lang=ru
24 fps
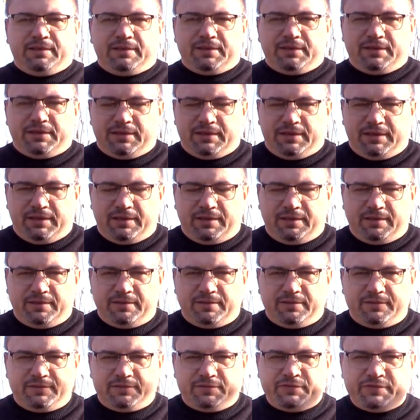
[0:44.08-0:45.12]
Э,
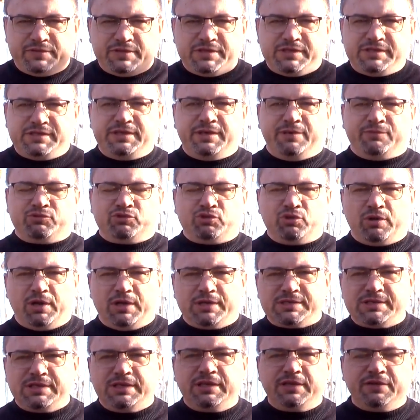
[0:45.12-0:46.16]
в связи с тем, что
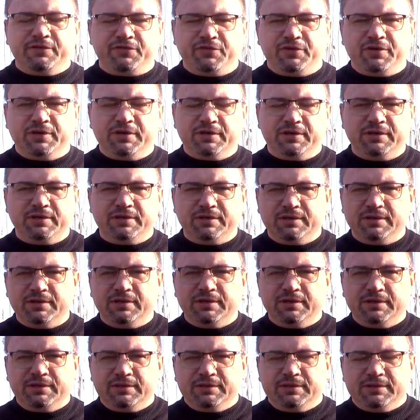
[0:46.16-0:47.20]
разлив,
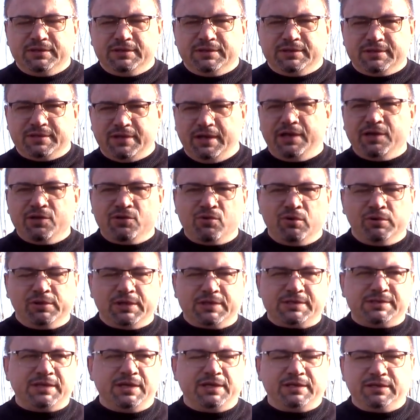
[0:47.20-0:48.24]
далеко
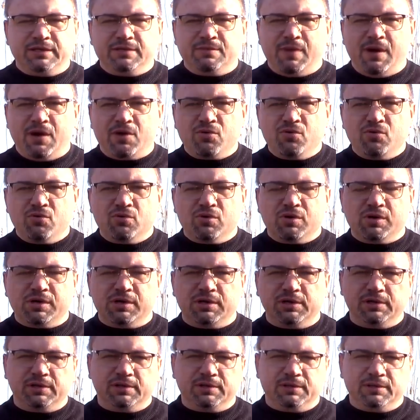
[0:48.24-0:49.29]
достать не могу.
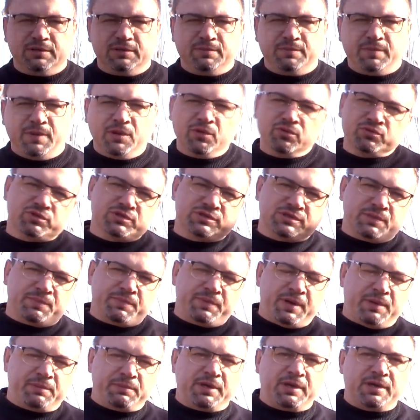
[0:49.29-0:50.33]
Получится
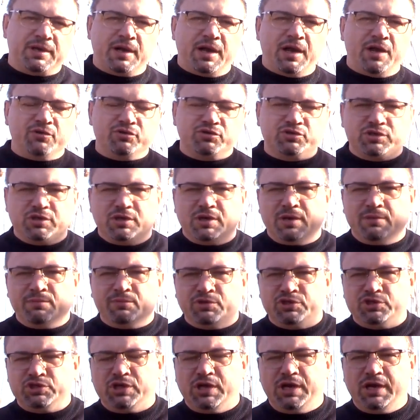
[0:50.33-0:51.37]
прямо на краешке
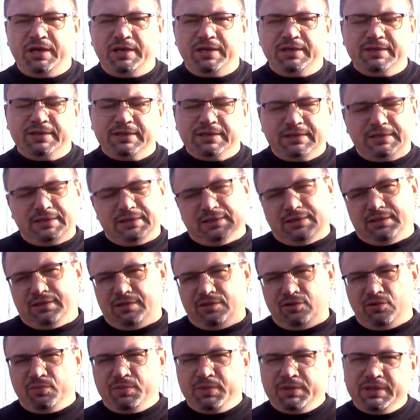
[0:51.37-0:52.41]
камыша.
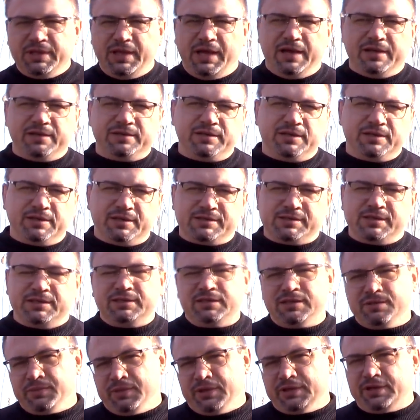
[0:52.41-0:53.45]
Глубина где-то
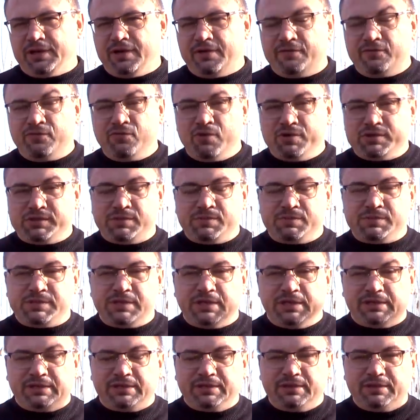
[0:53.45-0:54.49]
сантиметров
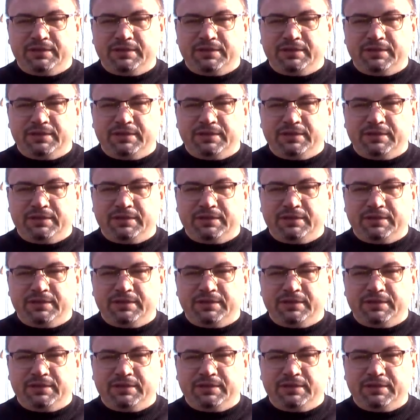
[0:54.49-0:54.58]
80.